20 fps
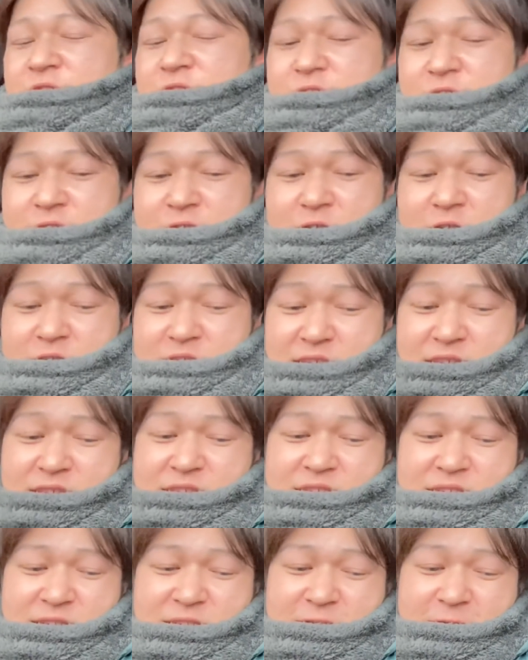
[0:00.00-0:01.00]
を
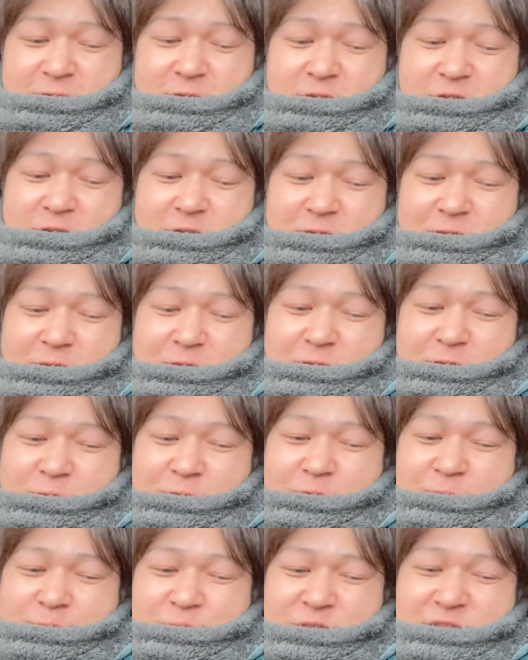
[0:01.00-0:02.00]
ね、
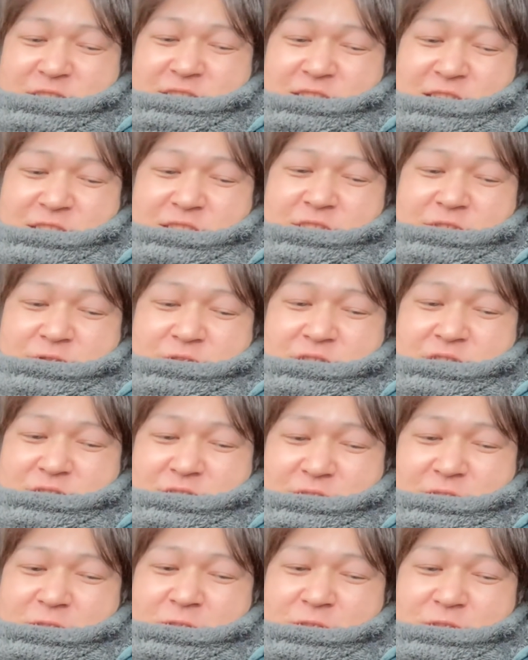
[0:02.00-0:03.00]
ブッチされてるんです
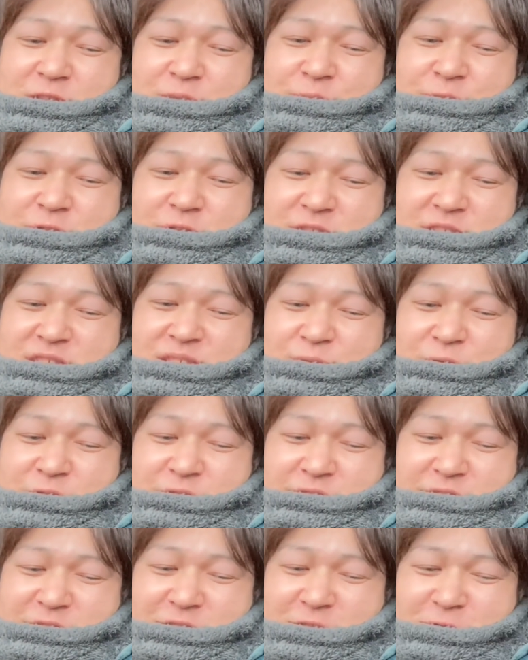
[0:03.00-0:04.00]
けど、でもそれでも
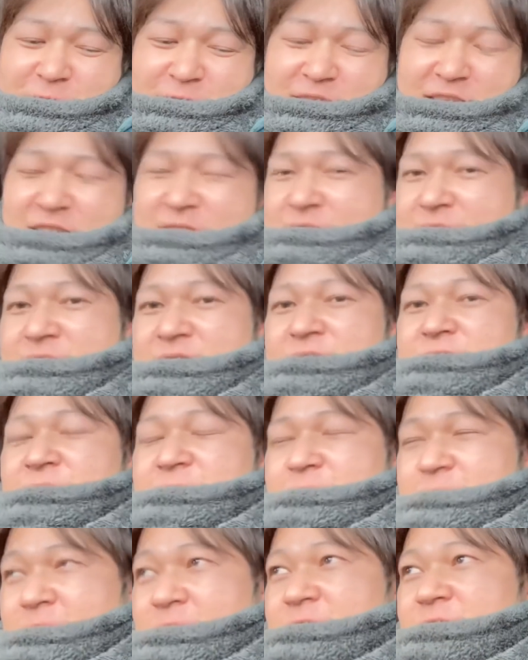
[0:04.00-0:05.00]
俺はずっと耐えてたんで
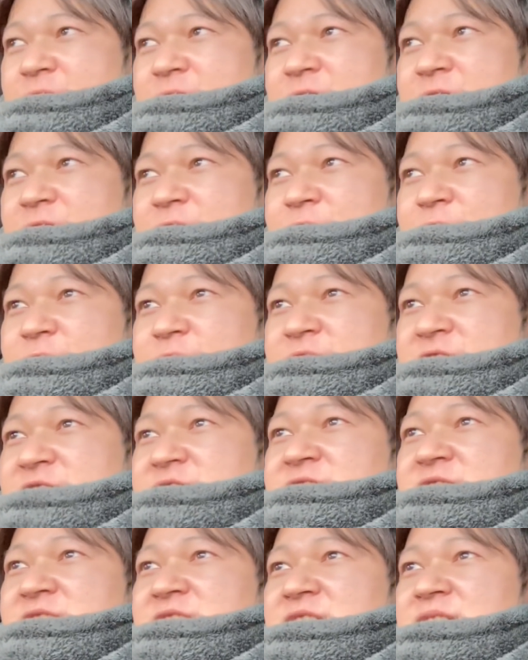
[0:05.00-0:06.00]
すよ。さ
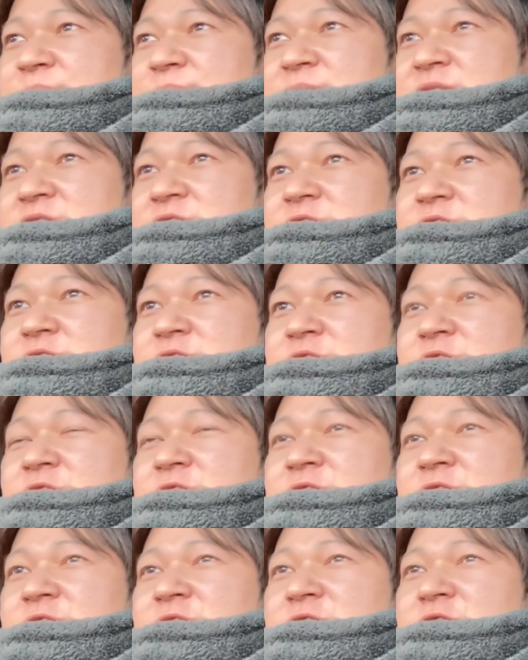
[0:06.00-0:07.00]
すがにあんまり言う
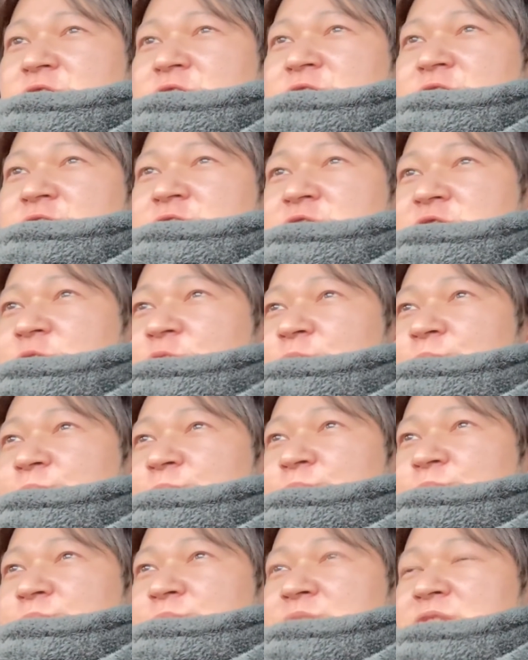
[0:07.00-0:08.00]
と、ちょっと、
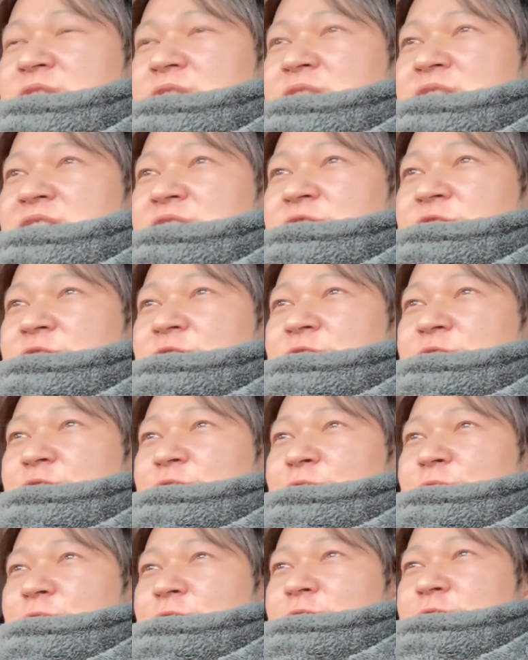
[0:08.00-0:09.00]
まあ、
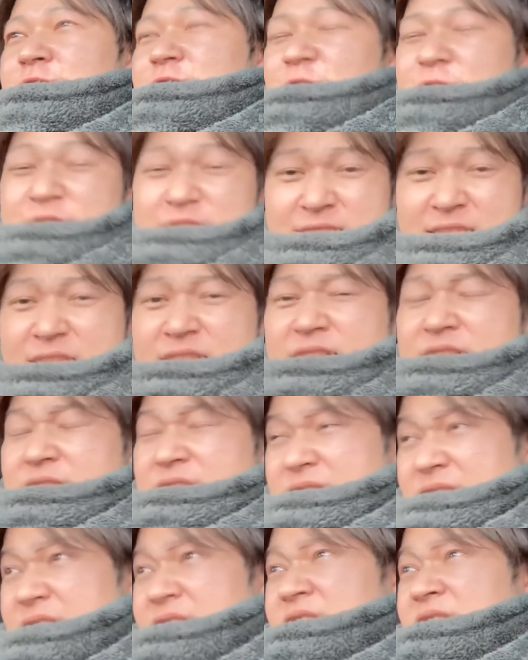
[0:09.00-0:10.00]
おっちゃんなん
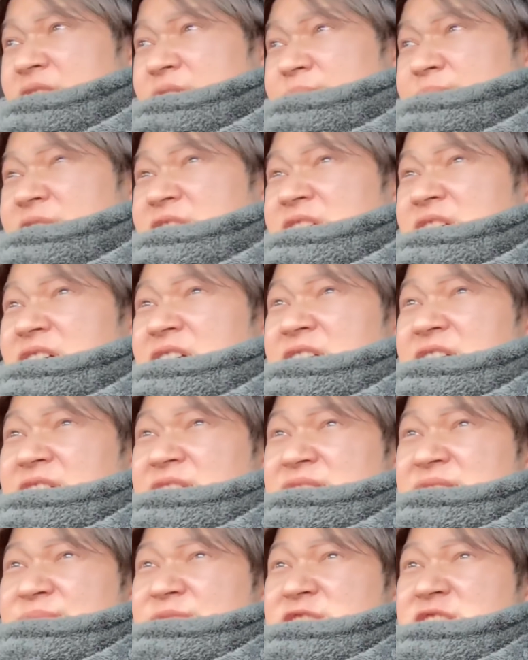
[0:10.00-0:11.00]
でね、あんまり
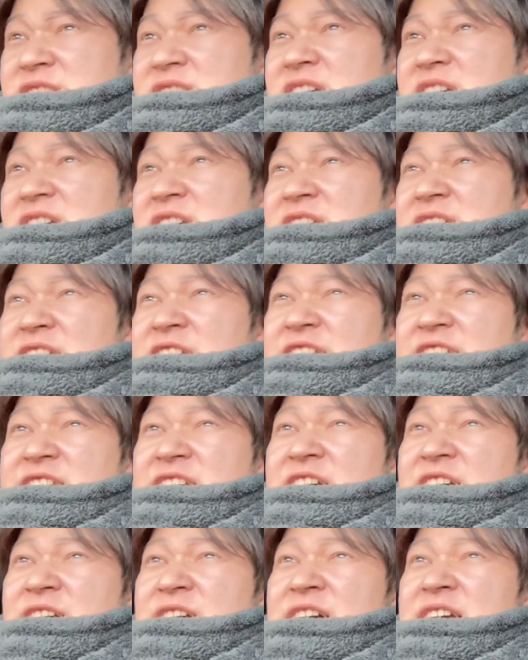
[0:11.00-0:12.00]
あれ、もしなんか
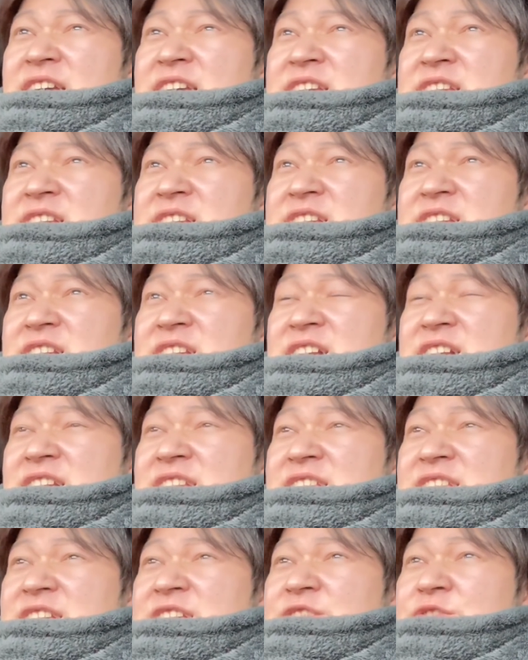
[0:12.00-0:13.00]
エリア変えら
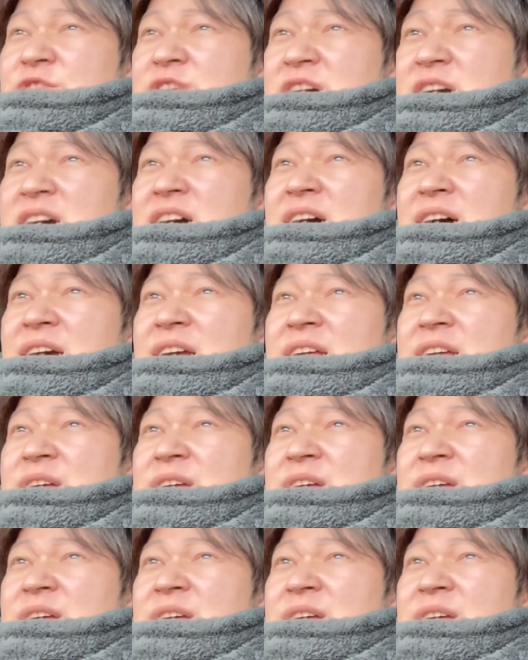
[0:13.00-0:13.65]
れたりとか、